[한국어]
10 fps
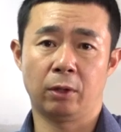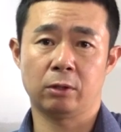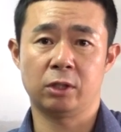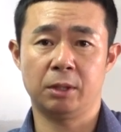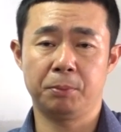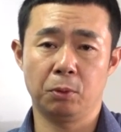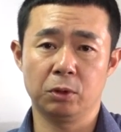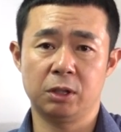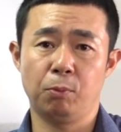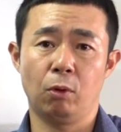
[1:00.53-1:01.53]
그래서 15,
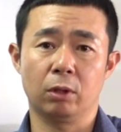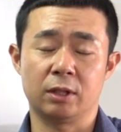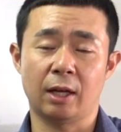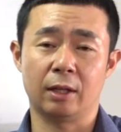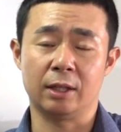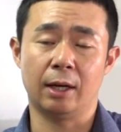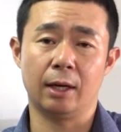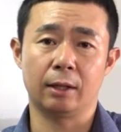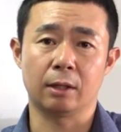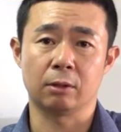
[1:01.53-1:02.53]
15억 이하,
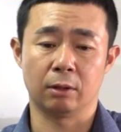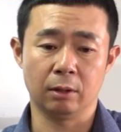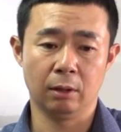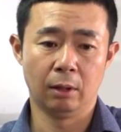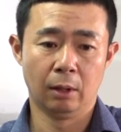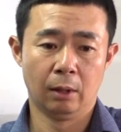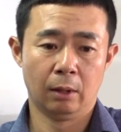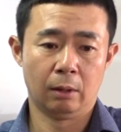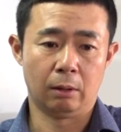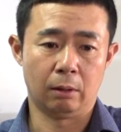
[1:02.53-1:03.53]
이하에 대해서는
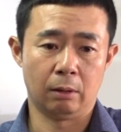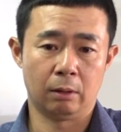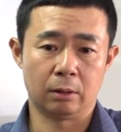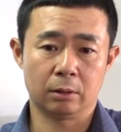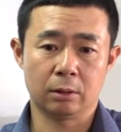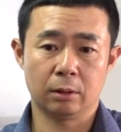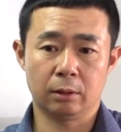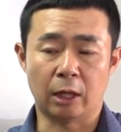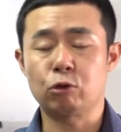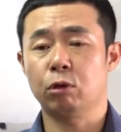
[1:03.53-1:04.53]
어,
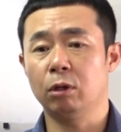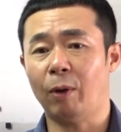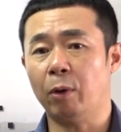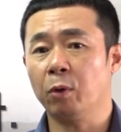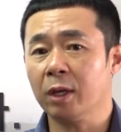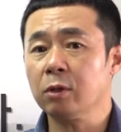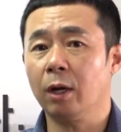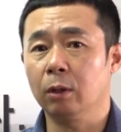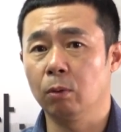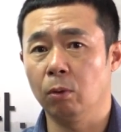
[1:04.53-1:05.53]
대출을
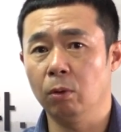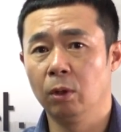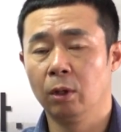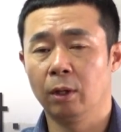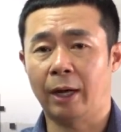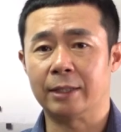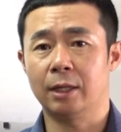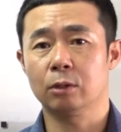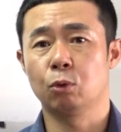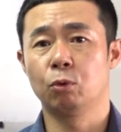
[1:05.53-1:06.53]
활용해서라도
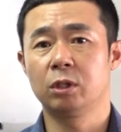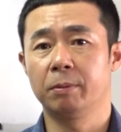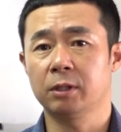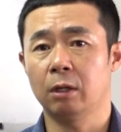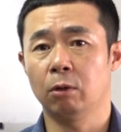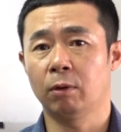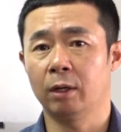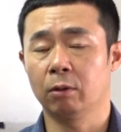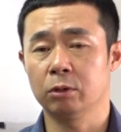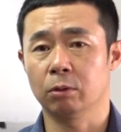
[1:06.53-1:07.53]
가장 좋은 집을 살려고
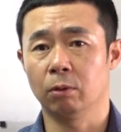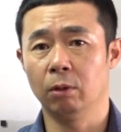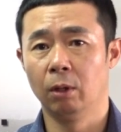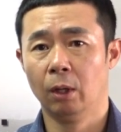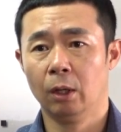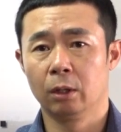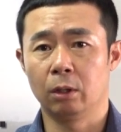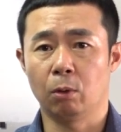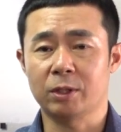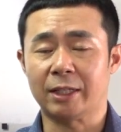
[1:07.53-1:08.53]
하는 것이고
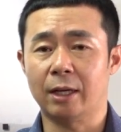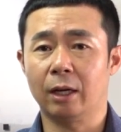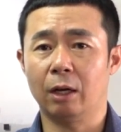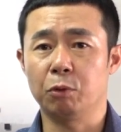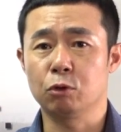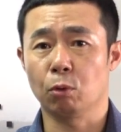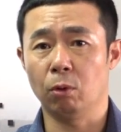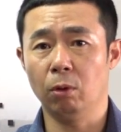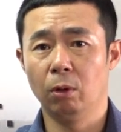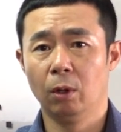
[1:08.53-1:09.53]
그리고 자산가
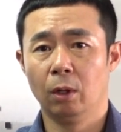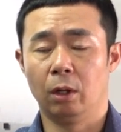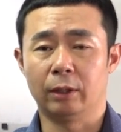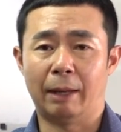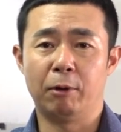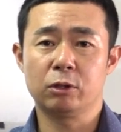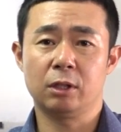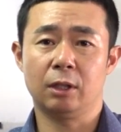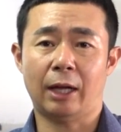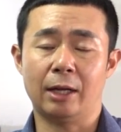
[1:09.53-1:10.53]
위주로 어,
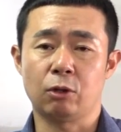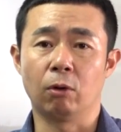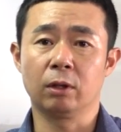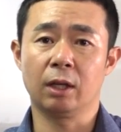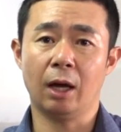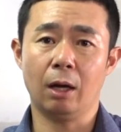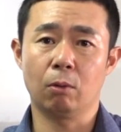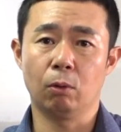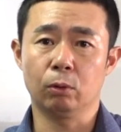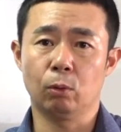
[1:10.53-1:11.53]
나머지 다
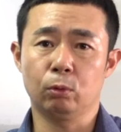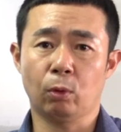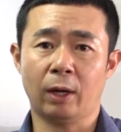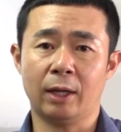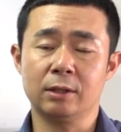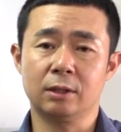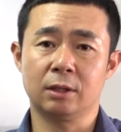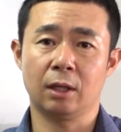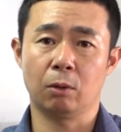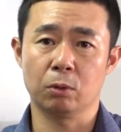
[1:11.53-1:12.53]
정리하고 똘똘한 한
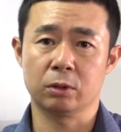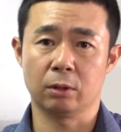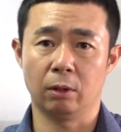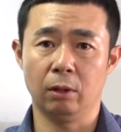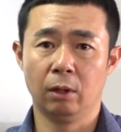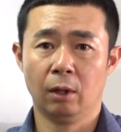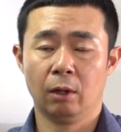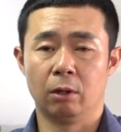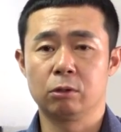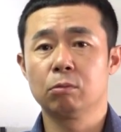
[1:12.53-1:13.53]
채로서
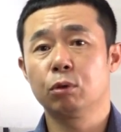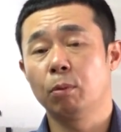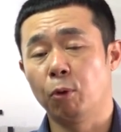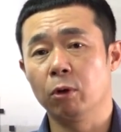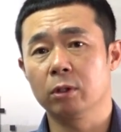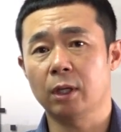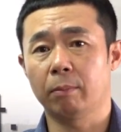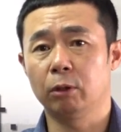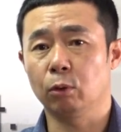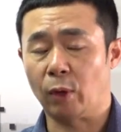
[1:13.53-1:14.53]
어, 승부를 보려는
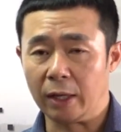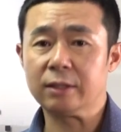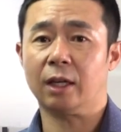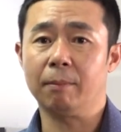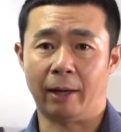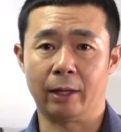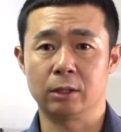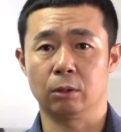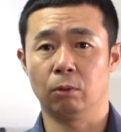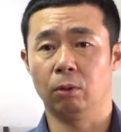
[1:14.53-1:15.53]
사람들도 굉장히
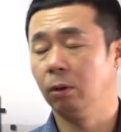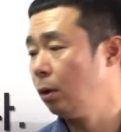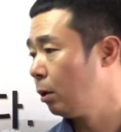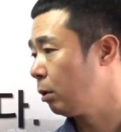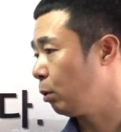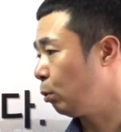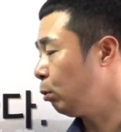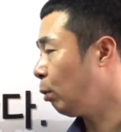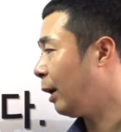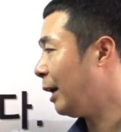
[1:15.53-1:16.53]
많아지고 그리고
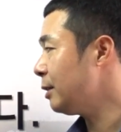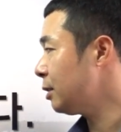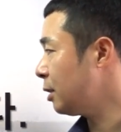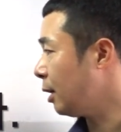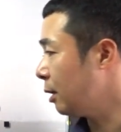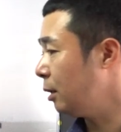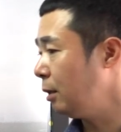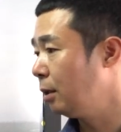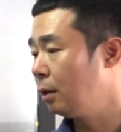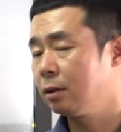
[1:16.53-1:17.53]
똘똘한 한
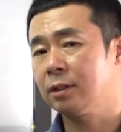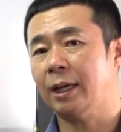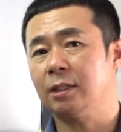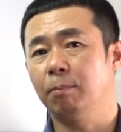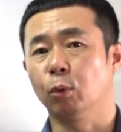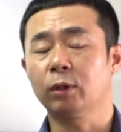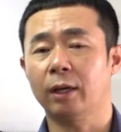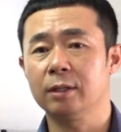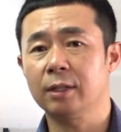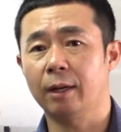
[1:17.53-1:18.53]
채를 사지
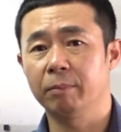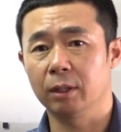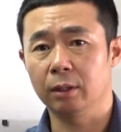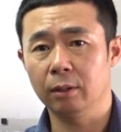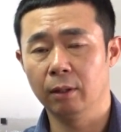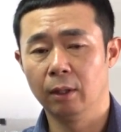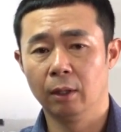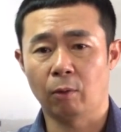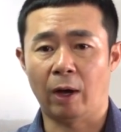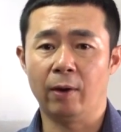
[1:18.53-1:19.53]
못하는 사람들은
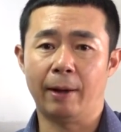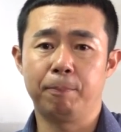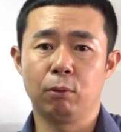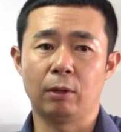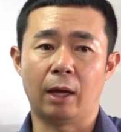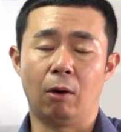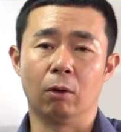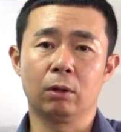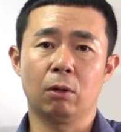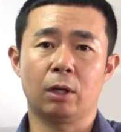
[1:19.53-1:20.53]
과연 앞으로 내가
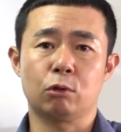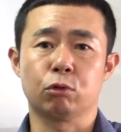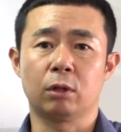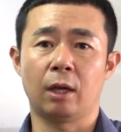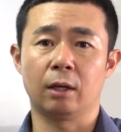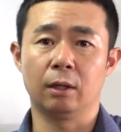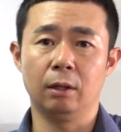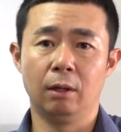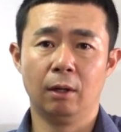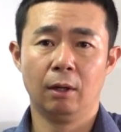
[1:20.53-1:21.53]
어떻게
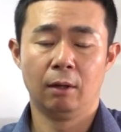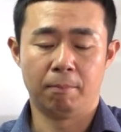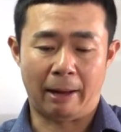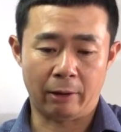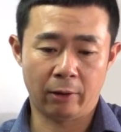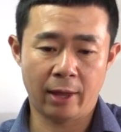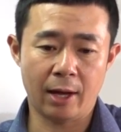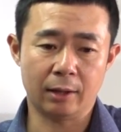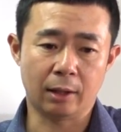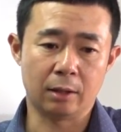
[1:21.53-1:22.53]
주택을
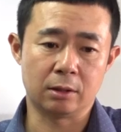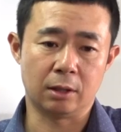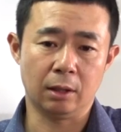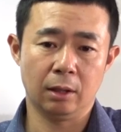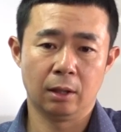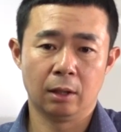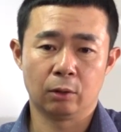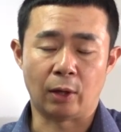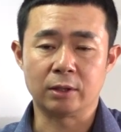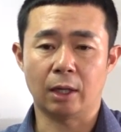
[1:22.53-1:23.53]
마련해야 되는지
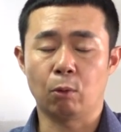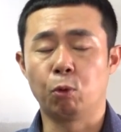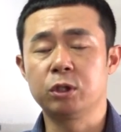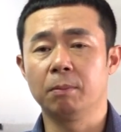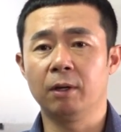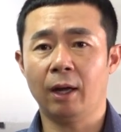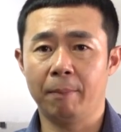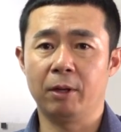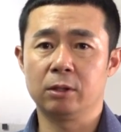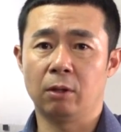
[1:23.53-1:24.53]
굉장히 고심을
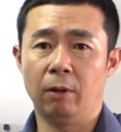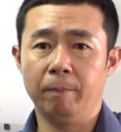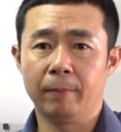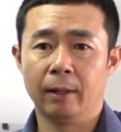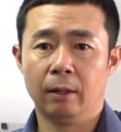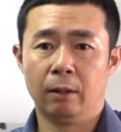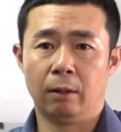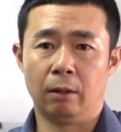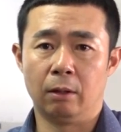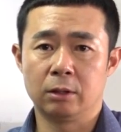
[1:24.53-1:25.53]
하면서
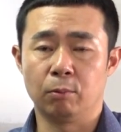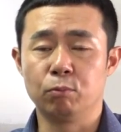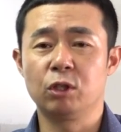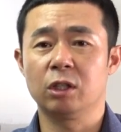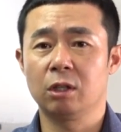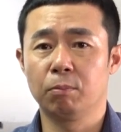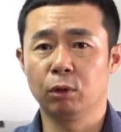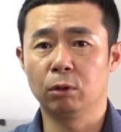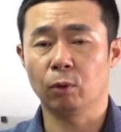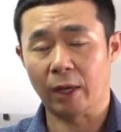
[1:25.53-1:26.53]
어, 지금 움직이시는
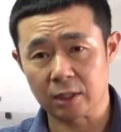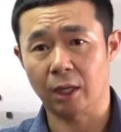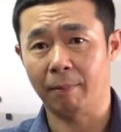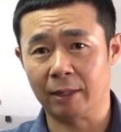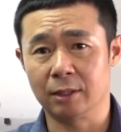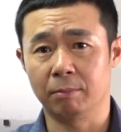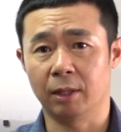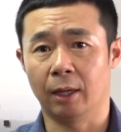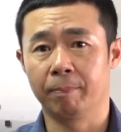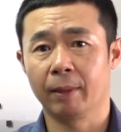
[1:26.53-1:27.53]
분들도 굉장히
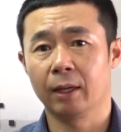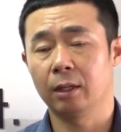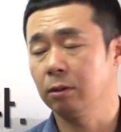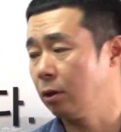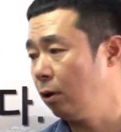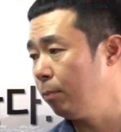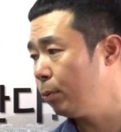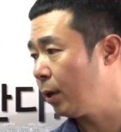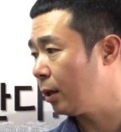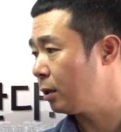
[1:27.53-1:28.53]
많습니다. 그래서 이런
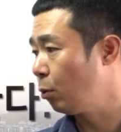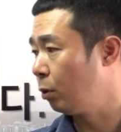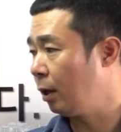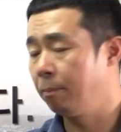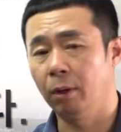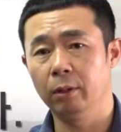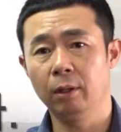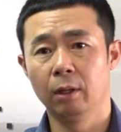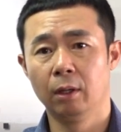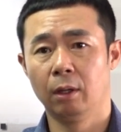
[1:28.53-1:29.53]
부분에 대해서 오늘
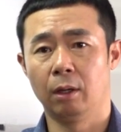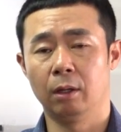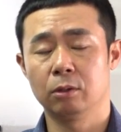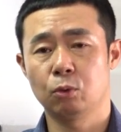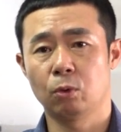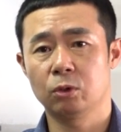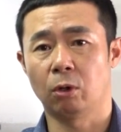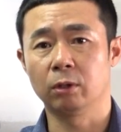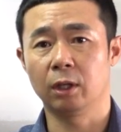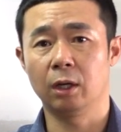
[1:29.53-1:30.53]
한번 어, 총
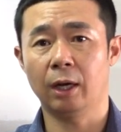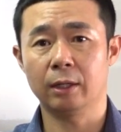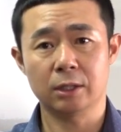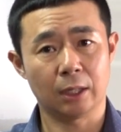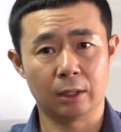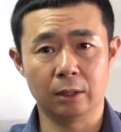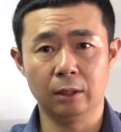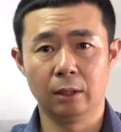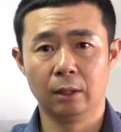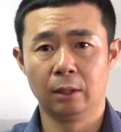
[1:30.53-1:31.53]
정리를 하는
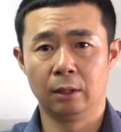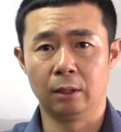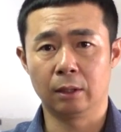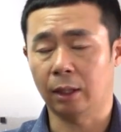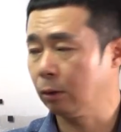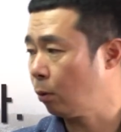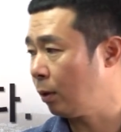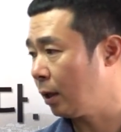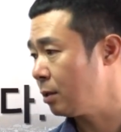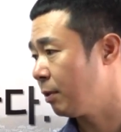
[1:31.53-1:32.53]
시간을 어,
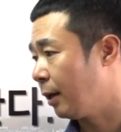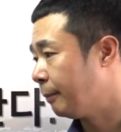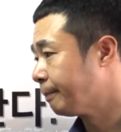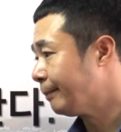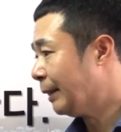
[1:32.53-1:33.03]
갖도록 하겠습니다.